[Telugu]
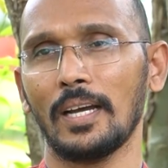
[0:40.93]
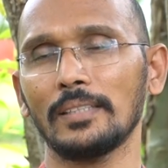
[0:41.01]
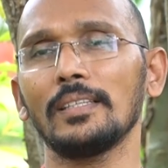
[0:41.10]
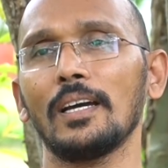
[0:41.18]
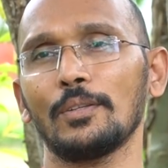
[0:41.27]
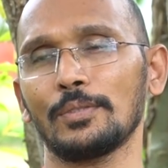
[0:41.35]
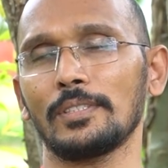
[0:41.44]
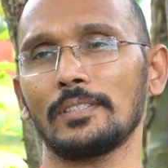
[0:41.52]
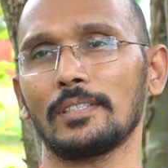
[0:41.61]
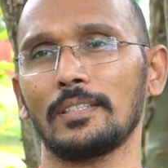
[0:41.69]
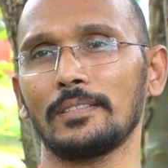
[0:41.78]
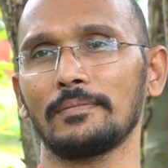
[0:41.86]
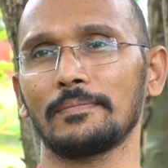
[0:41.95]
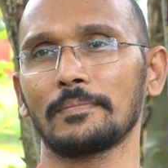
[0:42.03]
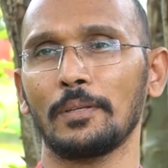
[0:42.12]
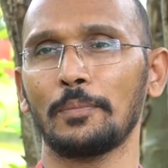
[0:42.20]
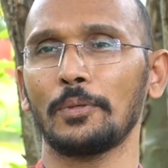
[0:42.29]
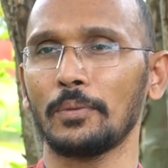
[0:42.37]
అది ఆలోచించాలి
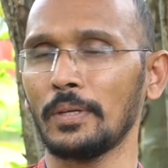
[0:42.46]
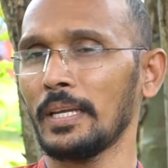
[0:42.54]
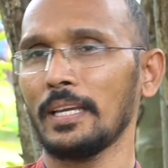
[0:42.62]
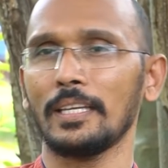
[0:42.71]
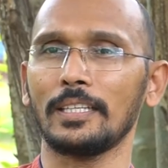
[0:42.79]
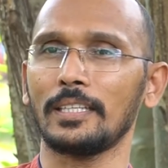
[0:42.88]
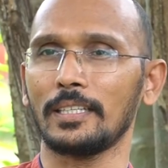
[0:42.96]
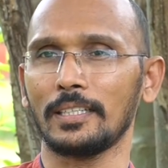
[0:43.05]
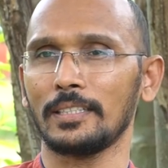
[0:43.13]
ఇప్పుడు ఈ